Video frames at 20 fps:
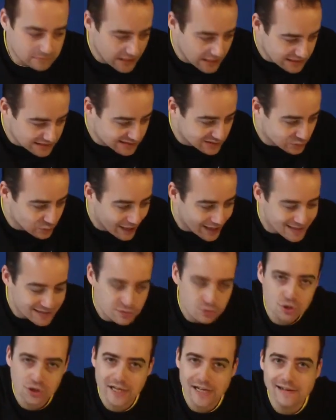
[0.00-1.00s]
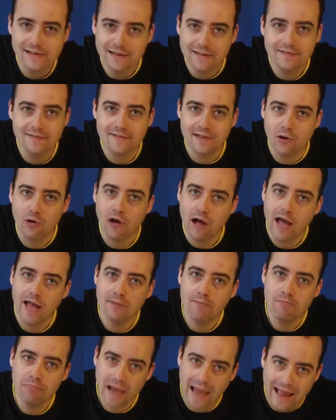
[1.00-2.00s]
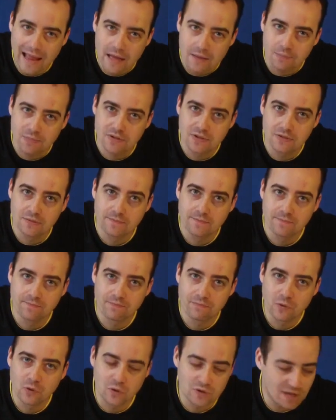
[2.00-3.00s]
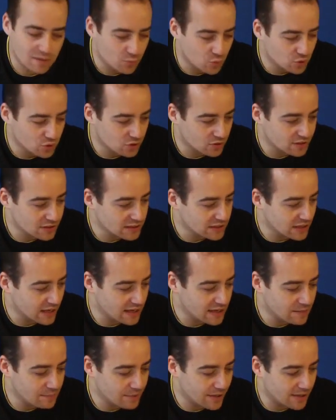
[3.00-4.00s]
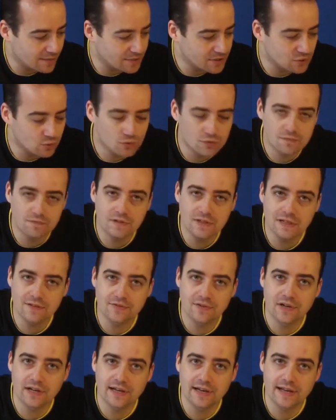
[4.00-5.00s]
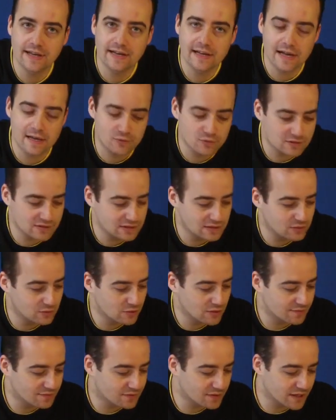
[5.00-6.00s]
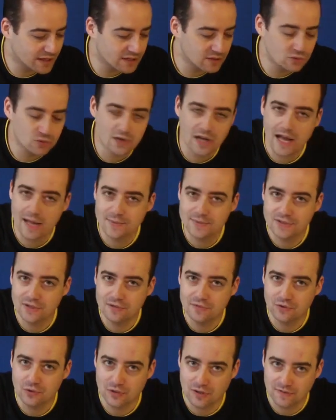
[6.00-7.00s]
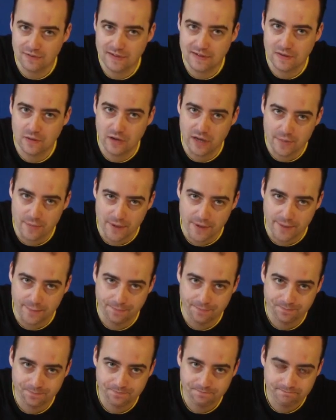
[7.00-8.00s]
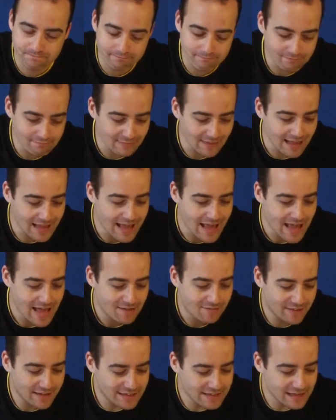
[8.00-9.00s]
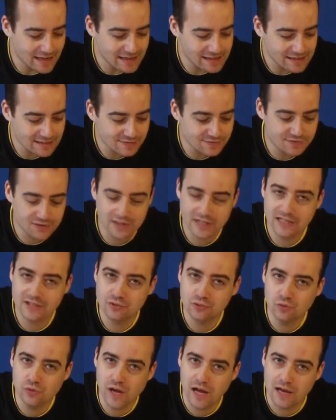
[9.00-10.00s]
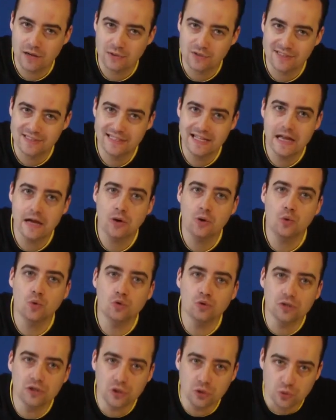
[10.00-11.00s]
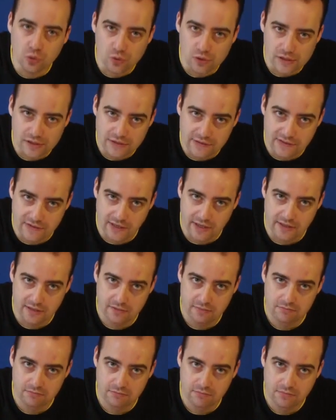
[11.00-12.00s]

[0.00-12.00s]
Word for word: es so einzustellen, dass es auch anbleibt und der Motor nicht alle paar Minuten wieder von alleine ausgeht oder verreckt oder absäuft oder was auch immer. Wenn ihr also von Natur aus sehr ungeduldig seid